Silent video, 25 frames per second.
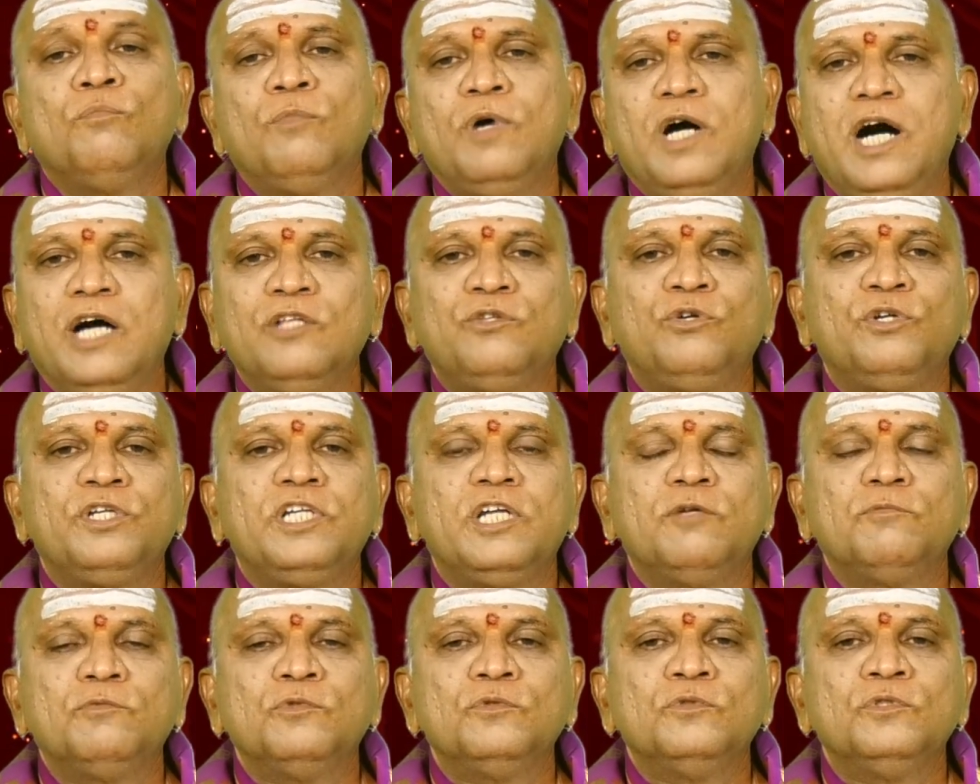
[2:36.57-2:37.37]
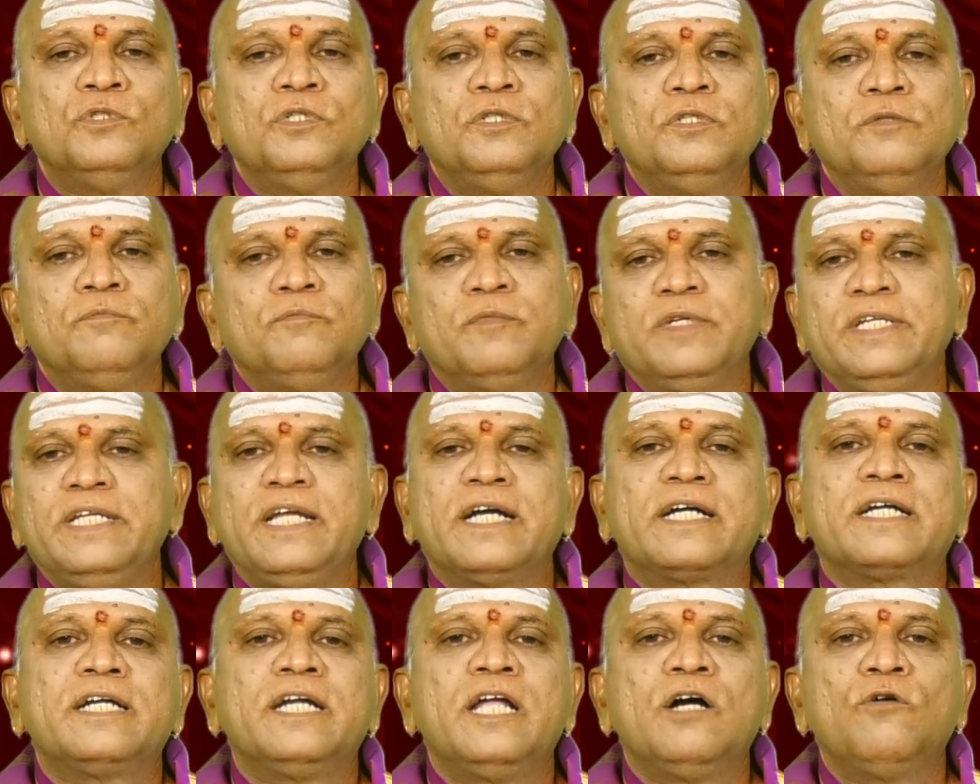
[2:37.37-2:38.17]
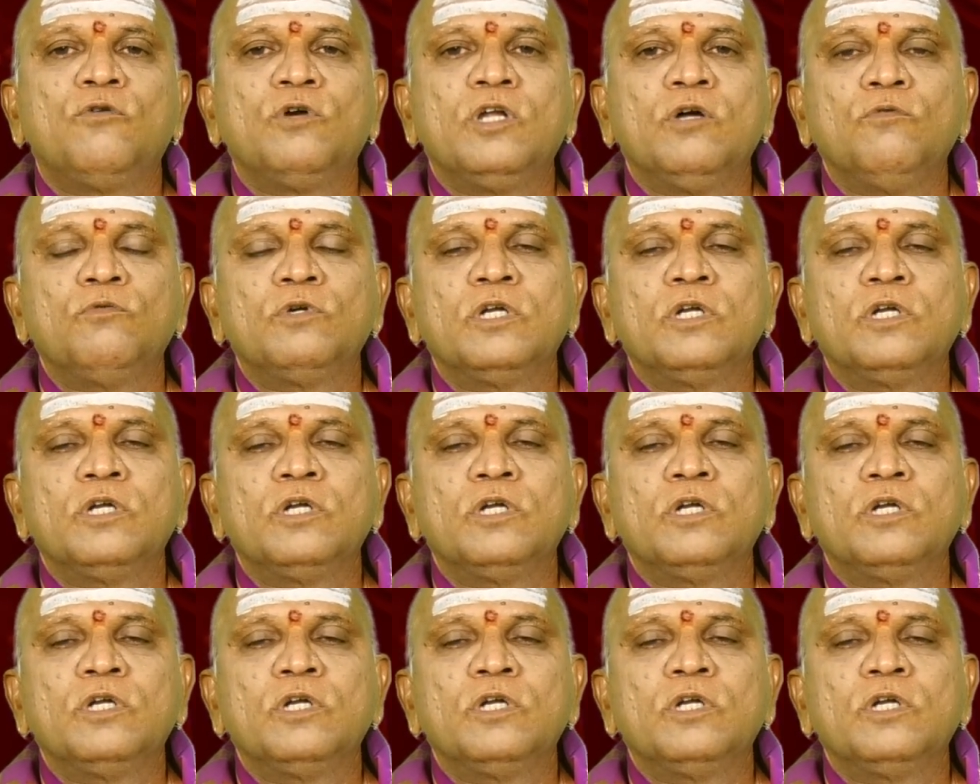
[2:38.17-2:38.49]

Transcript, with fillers: మాధుర్యము మరి ఎక్కడా కూడా